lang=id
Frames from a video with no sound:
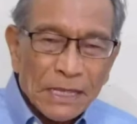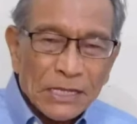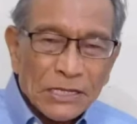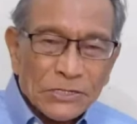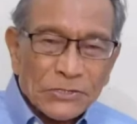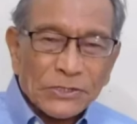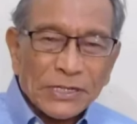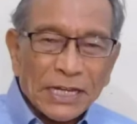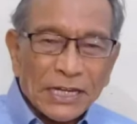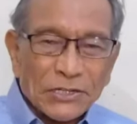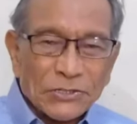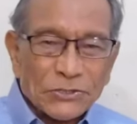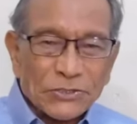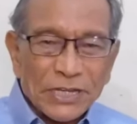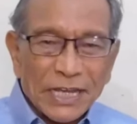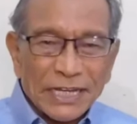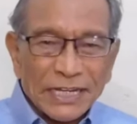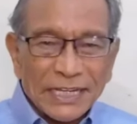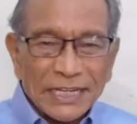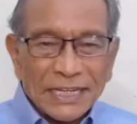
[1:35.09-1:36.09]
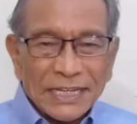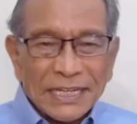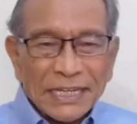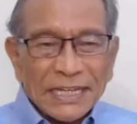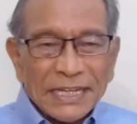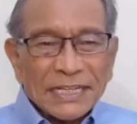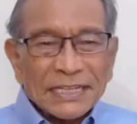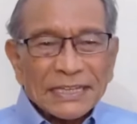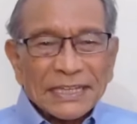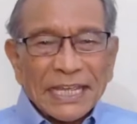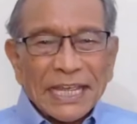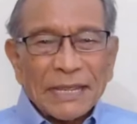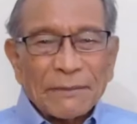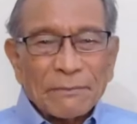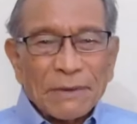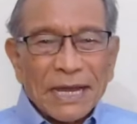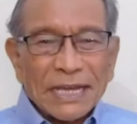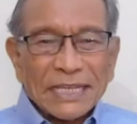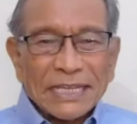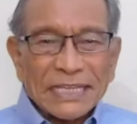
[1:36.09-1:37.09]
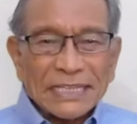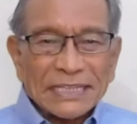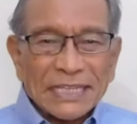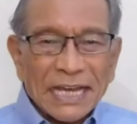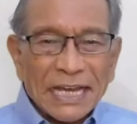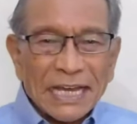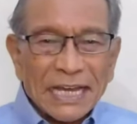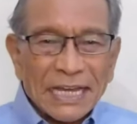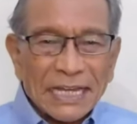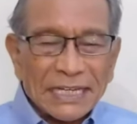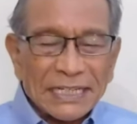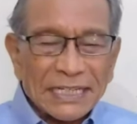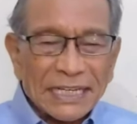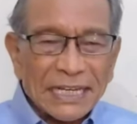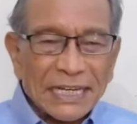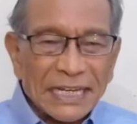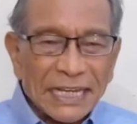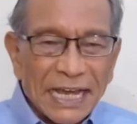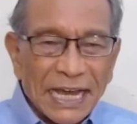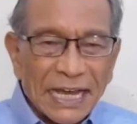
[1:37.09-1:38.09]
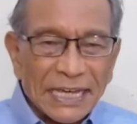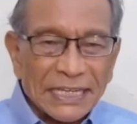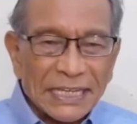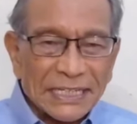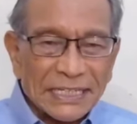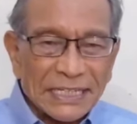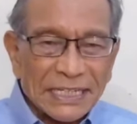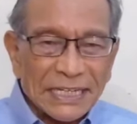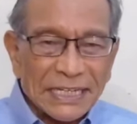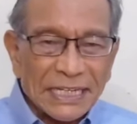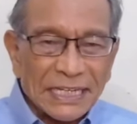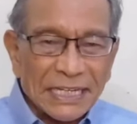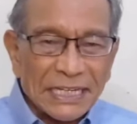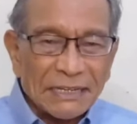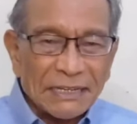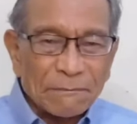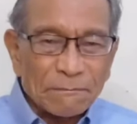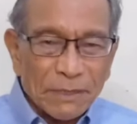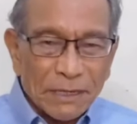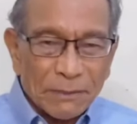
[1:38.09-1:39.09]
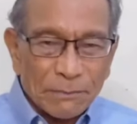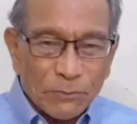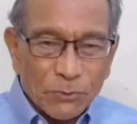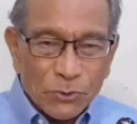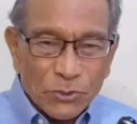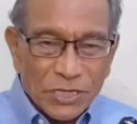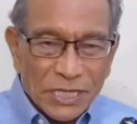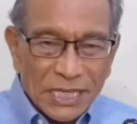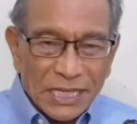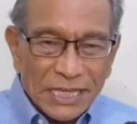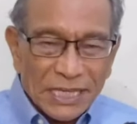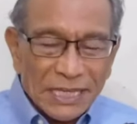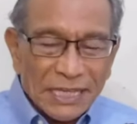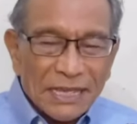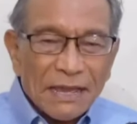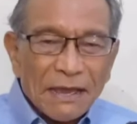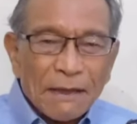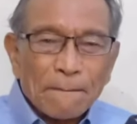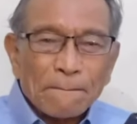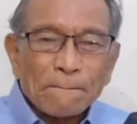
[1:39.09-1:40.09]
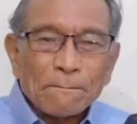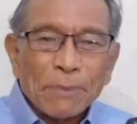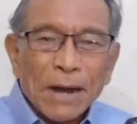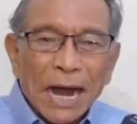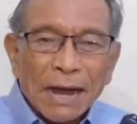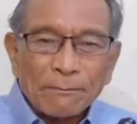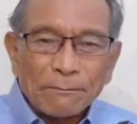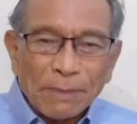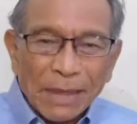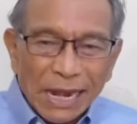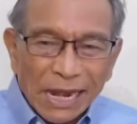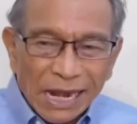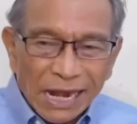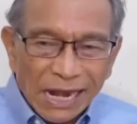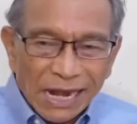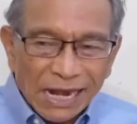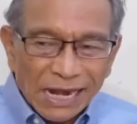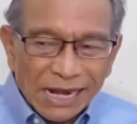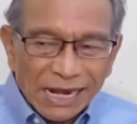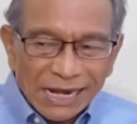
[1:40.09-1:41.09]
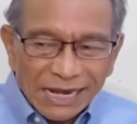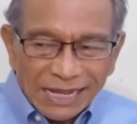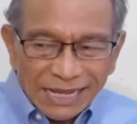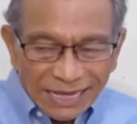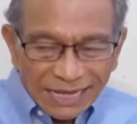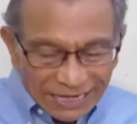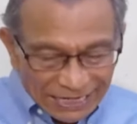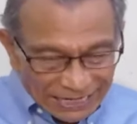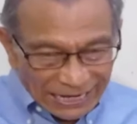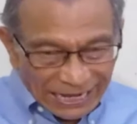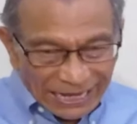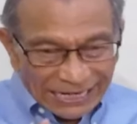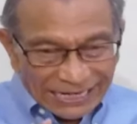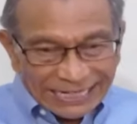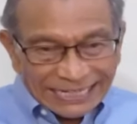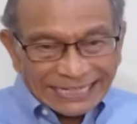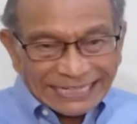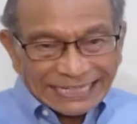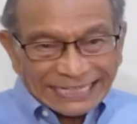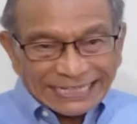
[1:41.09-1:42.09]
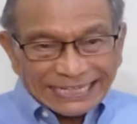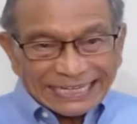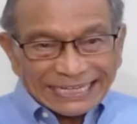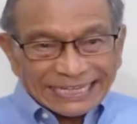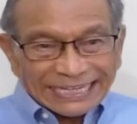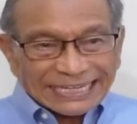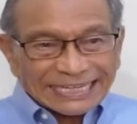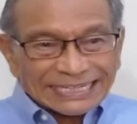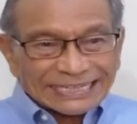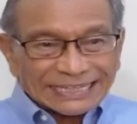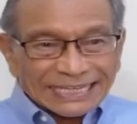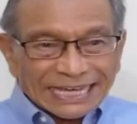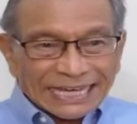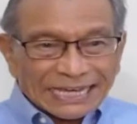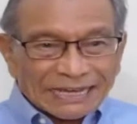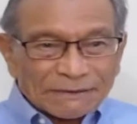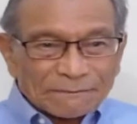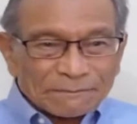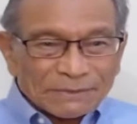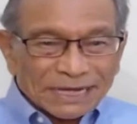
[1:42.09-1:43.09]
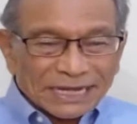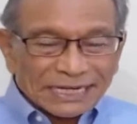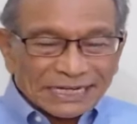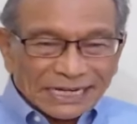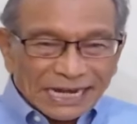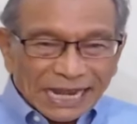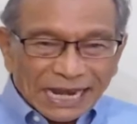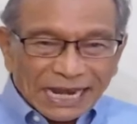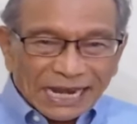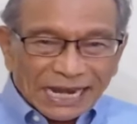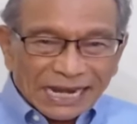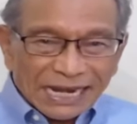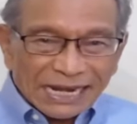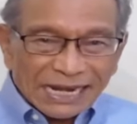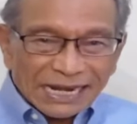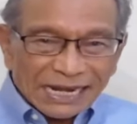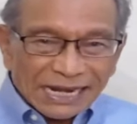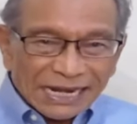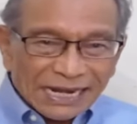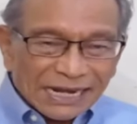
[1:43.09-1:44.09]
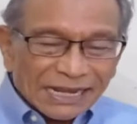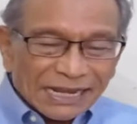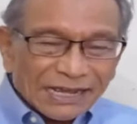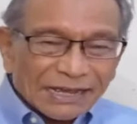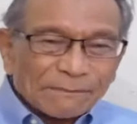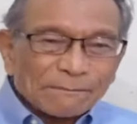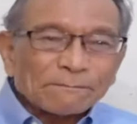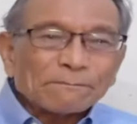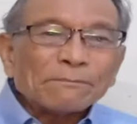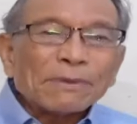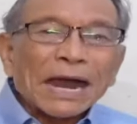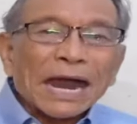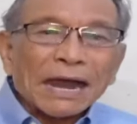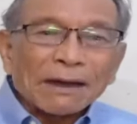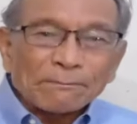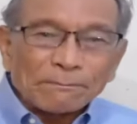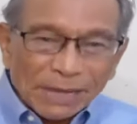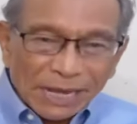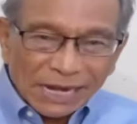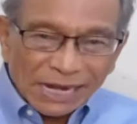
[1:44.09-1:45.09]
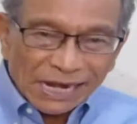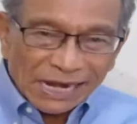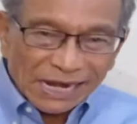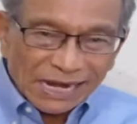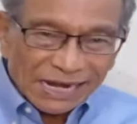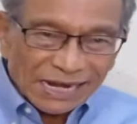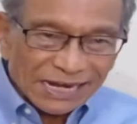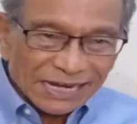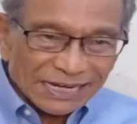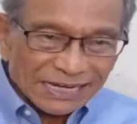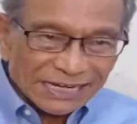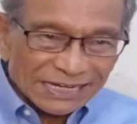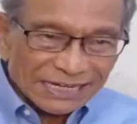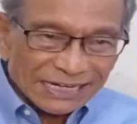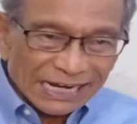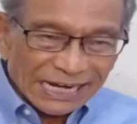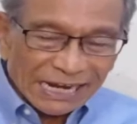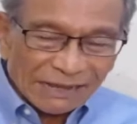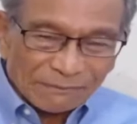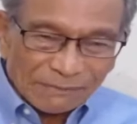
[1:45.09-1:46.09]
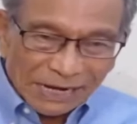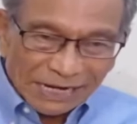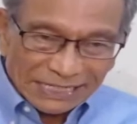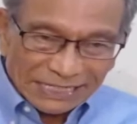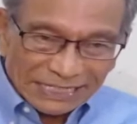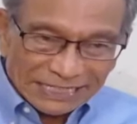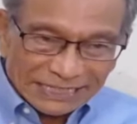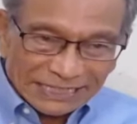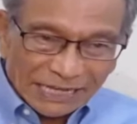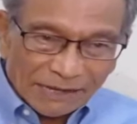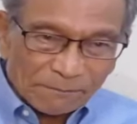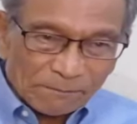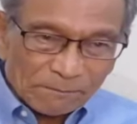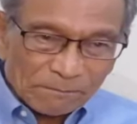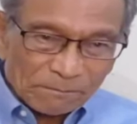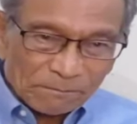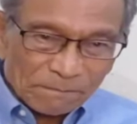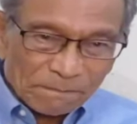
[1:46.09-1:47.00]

Saudara-saudari, tema kita dari ayat ini berbunyi Babel. Kali ini kita mengenal Babel dalam Alkitab.